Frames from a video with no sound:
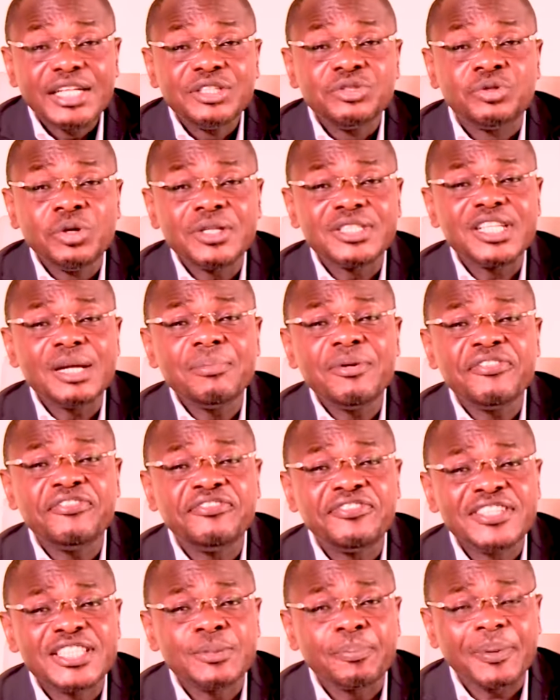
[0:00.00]
Deuxième
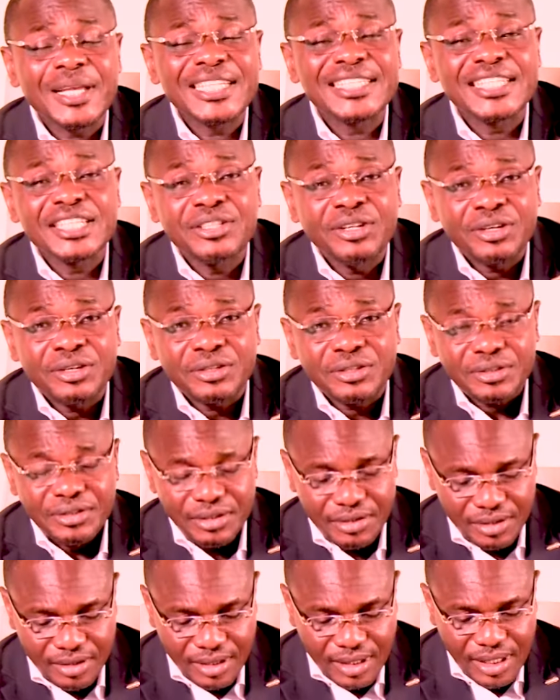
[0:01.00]
vice-président,
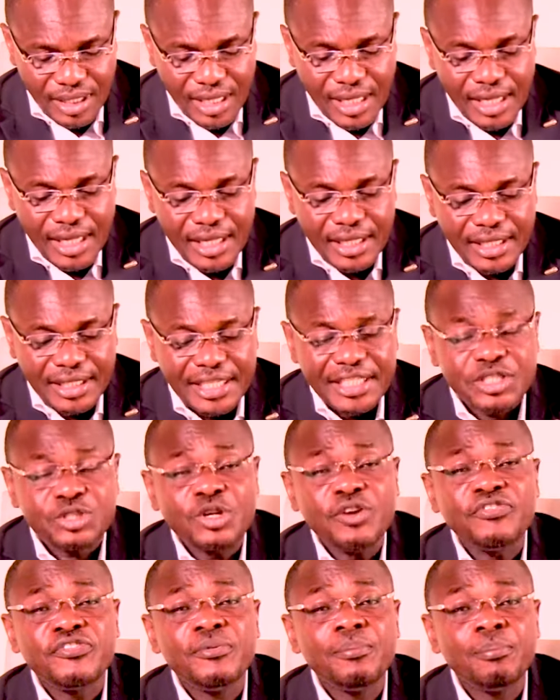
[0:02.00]

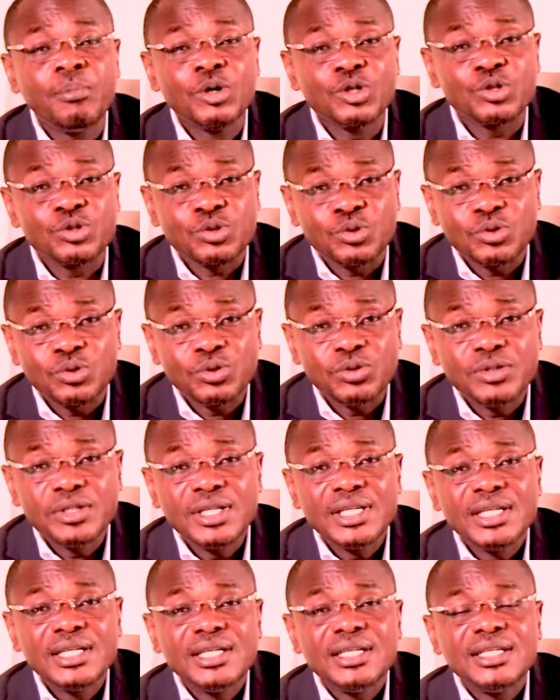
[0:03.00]
Christophe Mbosso,
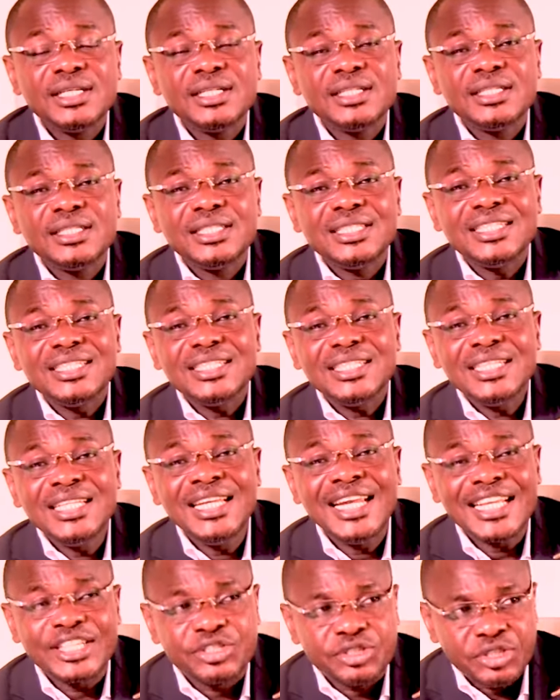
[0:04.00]

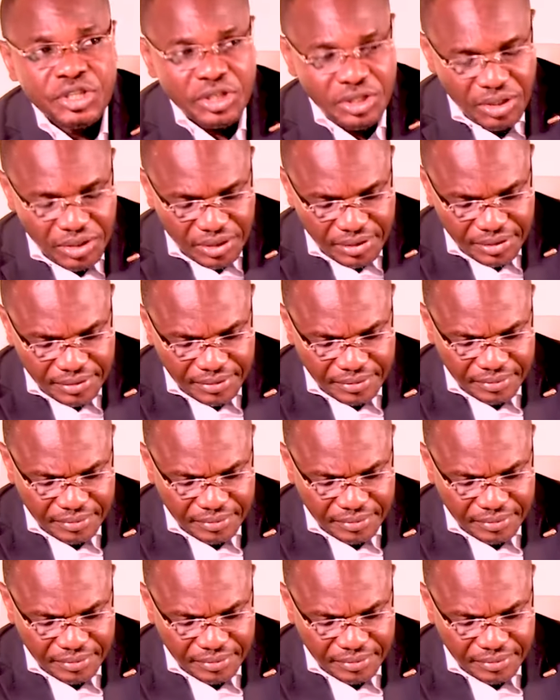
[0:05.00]
il est seul.